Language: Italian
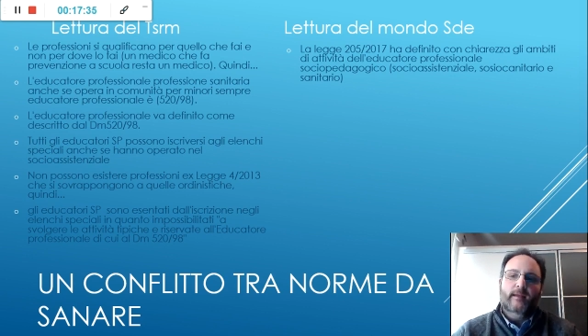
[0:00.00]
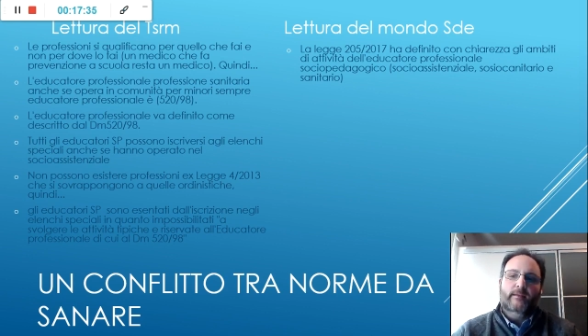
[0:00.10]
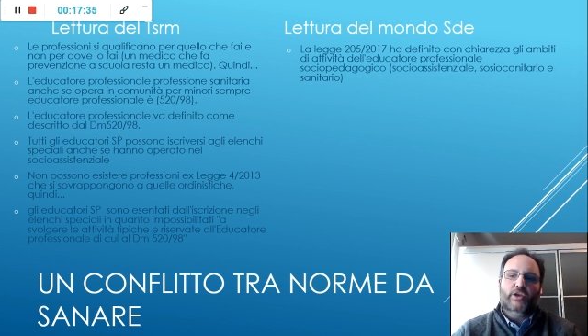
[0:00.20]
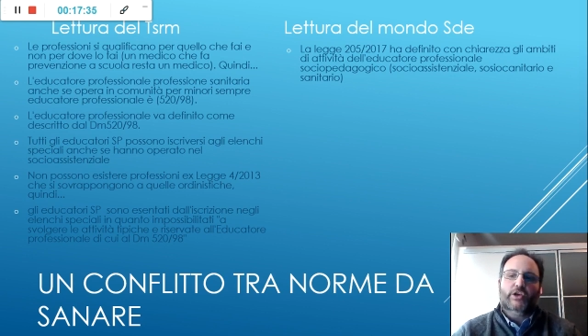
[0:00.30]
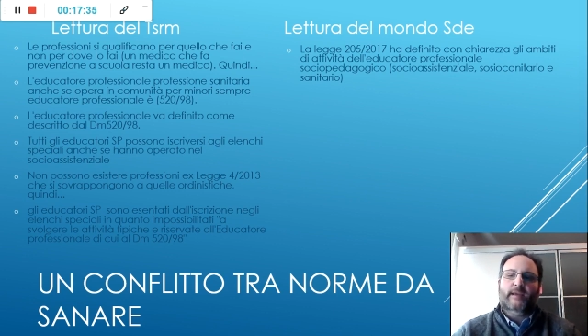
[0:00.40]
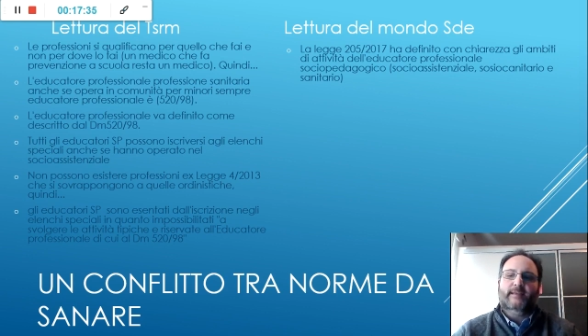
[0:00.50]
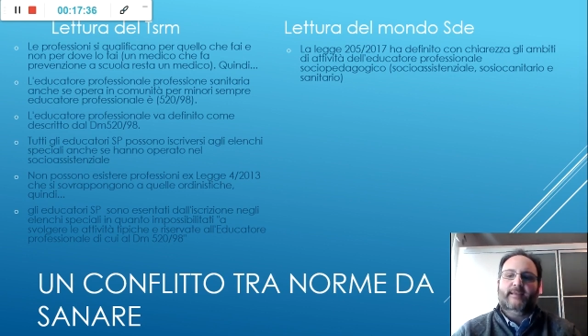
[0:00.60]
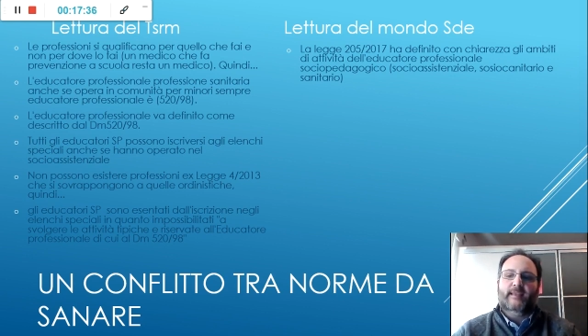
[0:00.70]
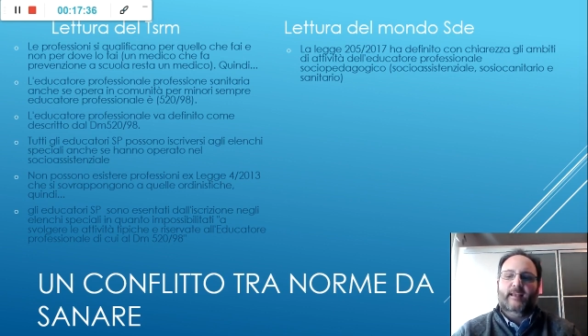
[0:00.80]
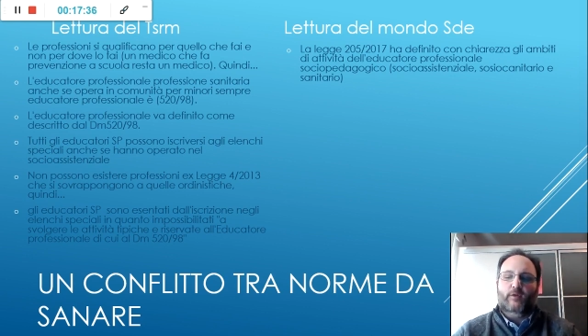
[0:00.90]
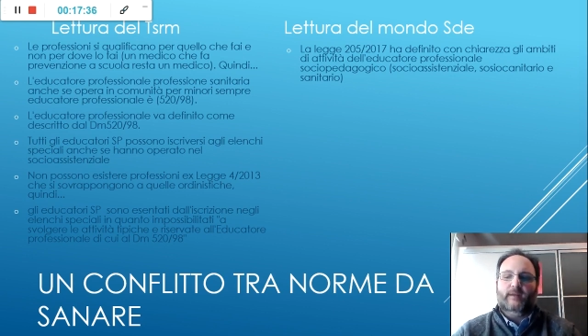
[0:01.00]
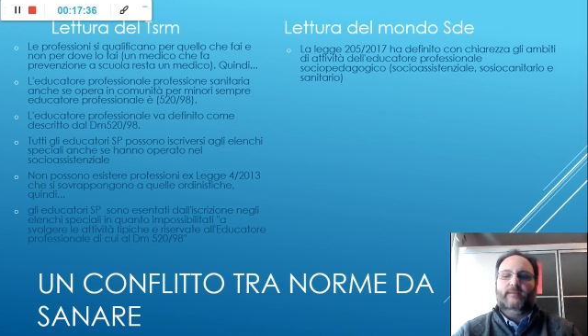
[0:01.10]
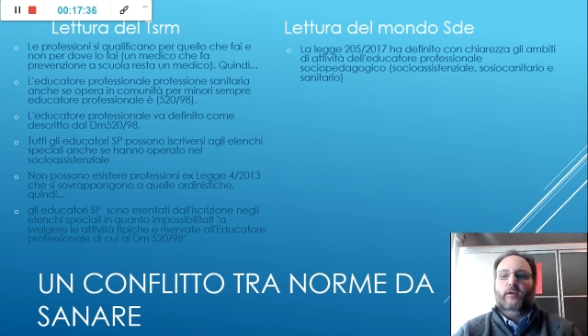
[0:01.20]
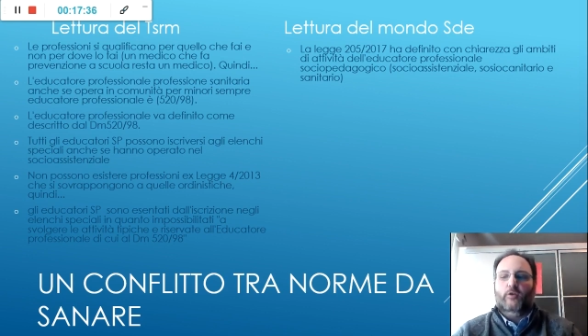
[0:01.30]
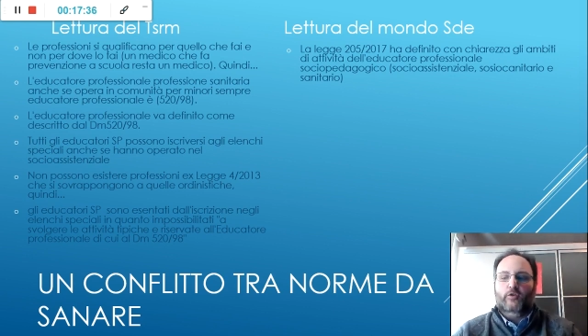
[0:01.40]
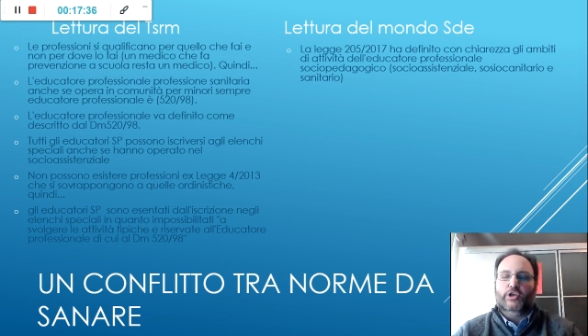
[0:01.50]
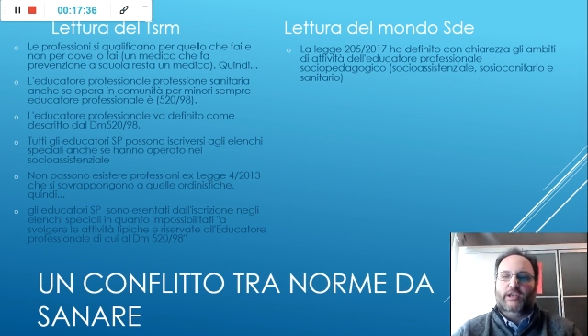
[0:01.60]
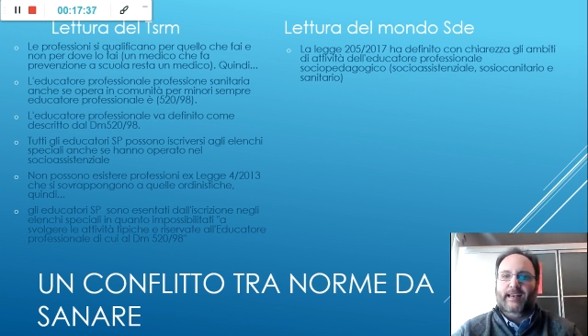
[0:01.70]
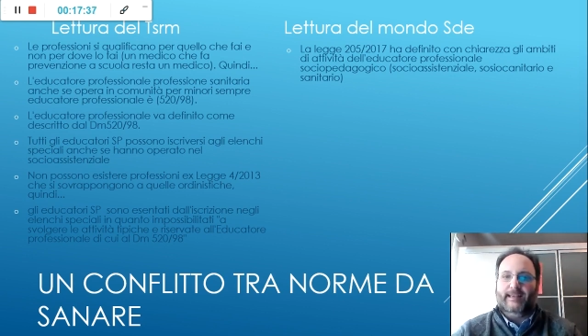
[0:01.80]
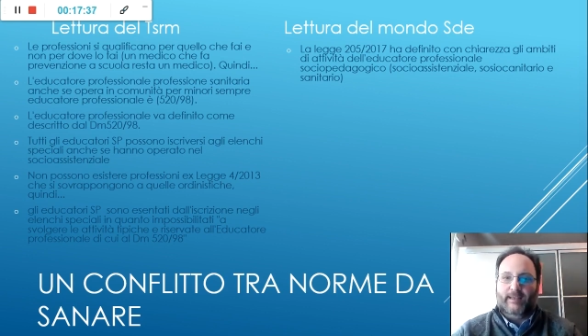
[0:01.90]
di scienze dell'educazione, non dice
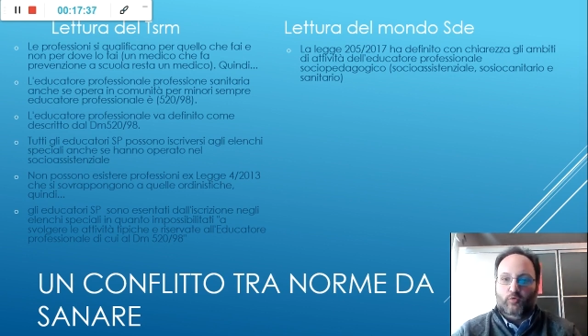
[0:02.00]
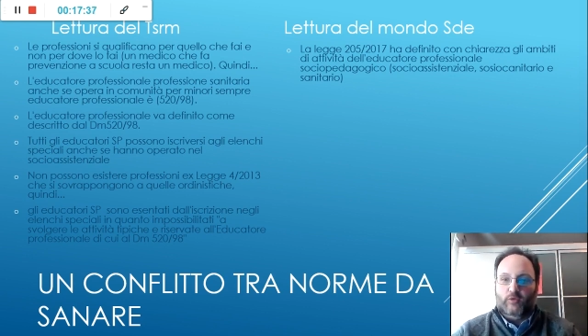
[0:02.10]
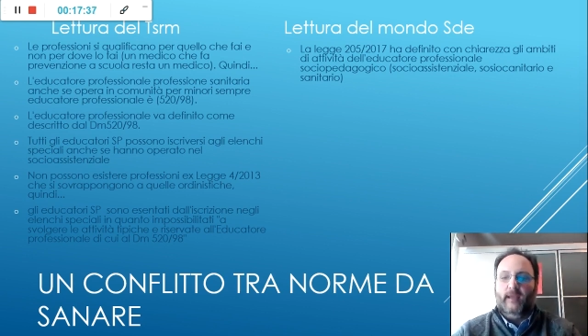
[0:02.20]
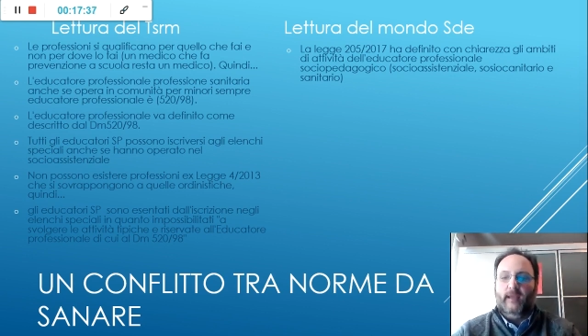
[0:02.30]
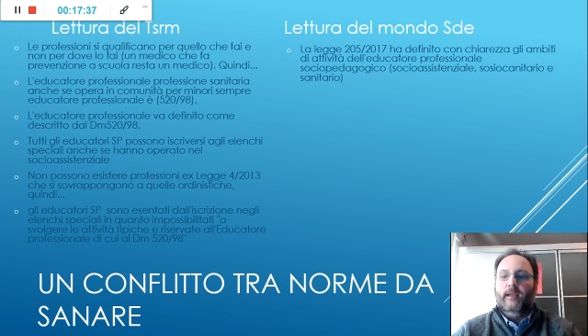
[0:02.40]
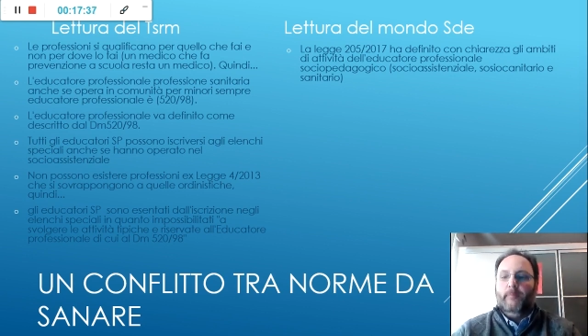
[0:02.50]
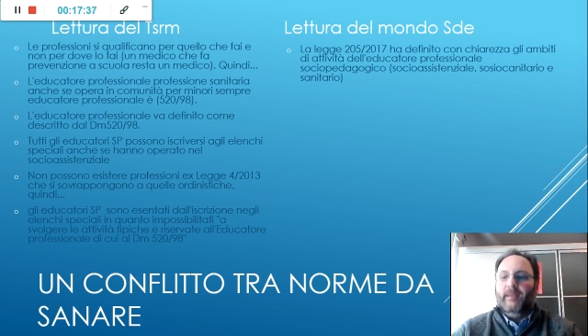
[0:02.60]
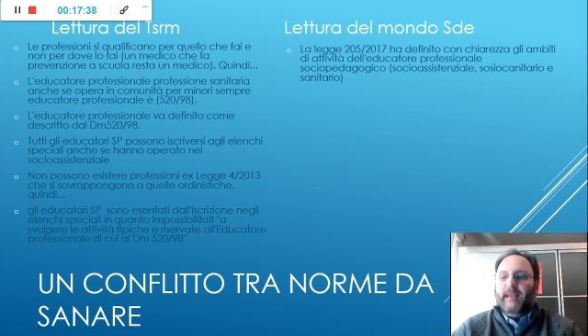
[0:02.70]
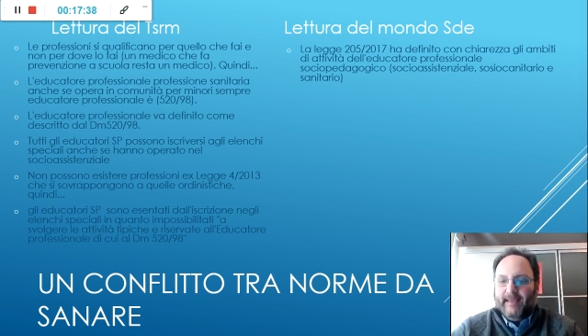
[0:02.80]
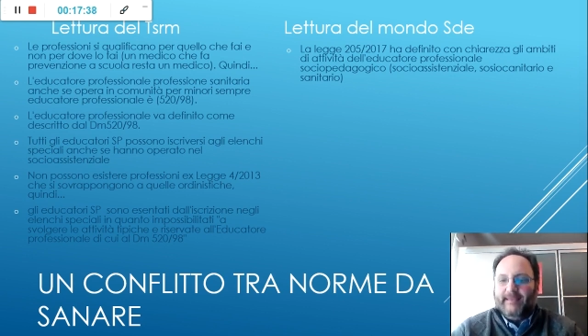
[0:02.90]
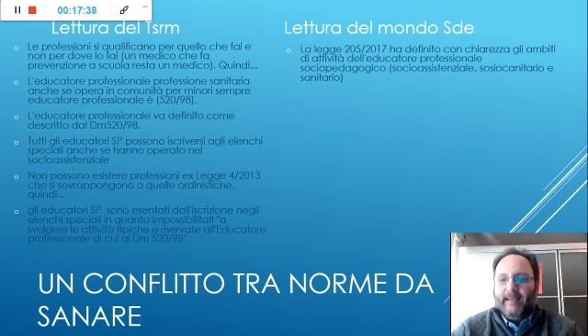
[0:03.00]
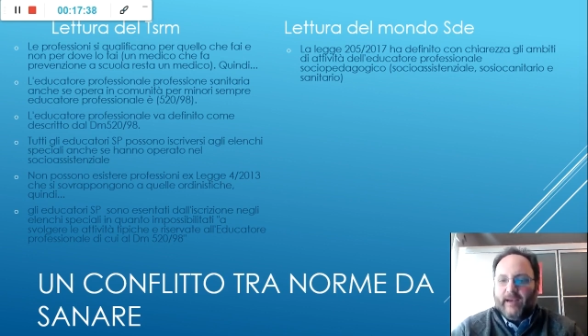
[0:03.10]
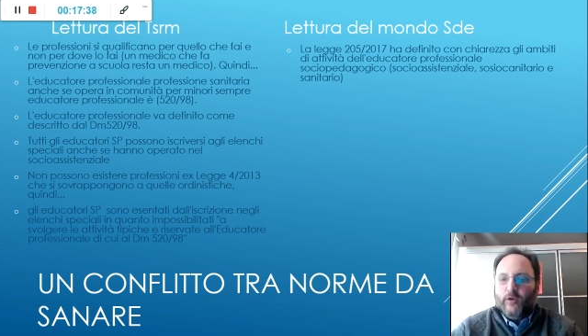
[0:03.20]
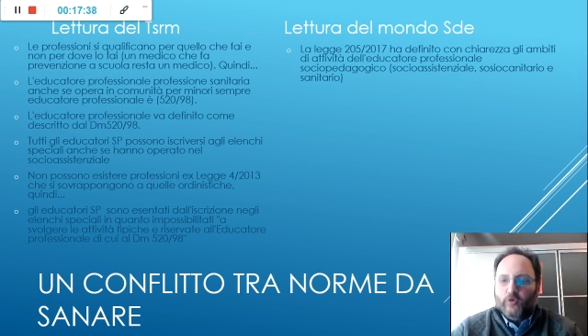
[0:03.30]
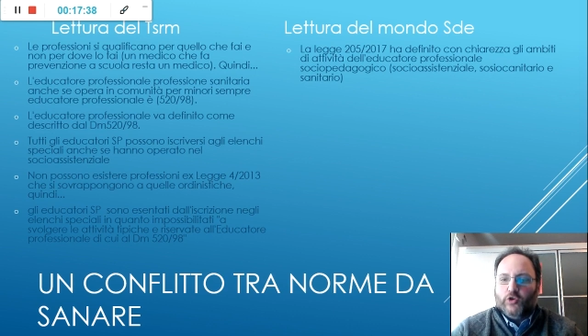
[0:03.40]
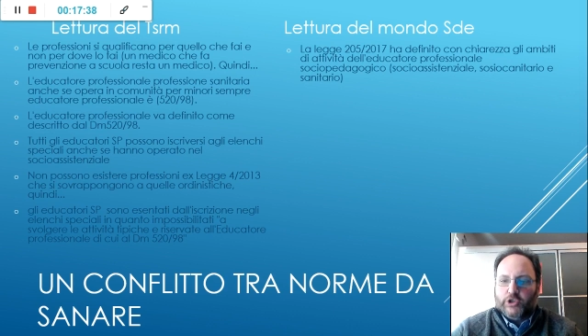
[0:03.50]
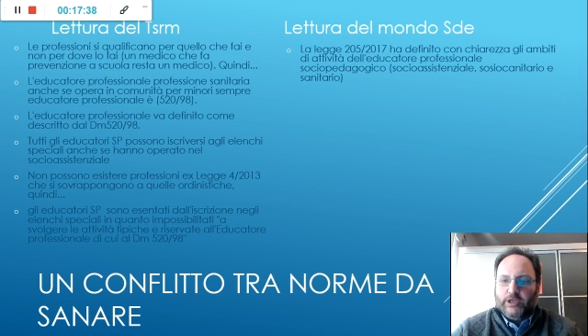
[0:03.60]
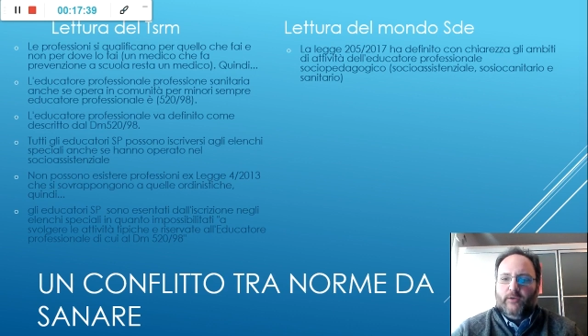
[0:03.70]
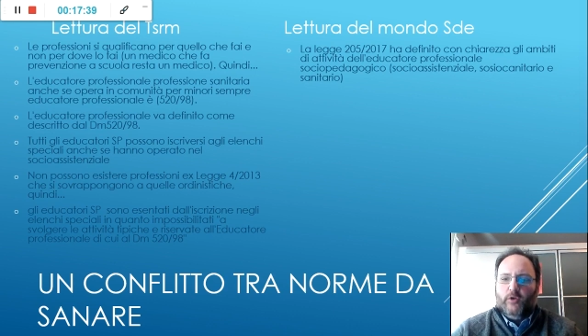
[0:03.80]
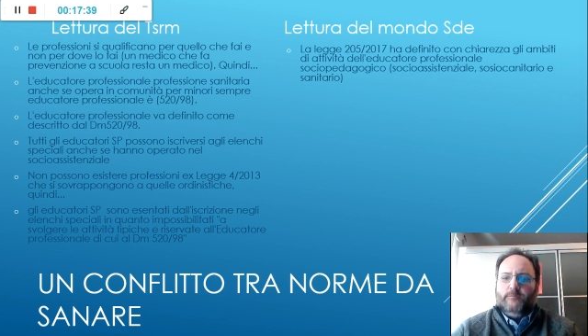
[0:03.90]
della salute, perché sta
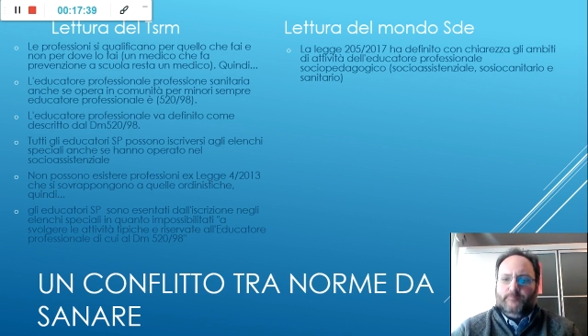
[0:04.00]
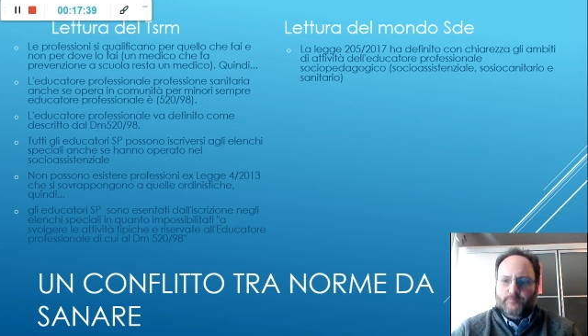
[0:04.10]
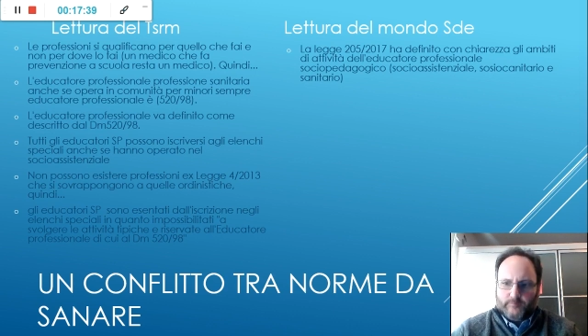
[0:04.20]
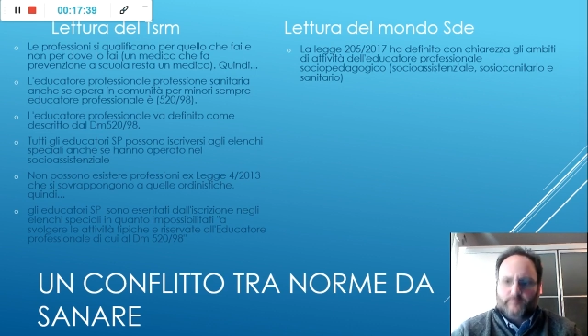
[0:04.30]
riconoscendo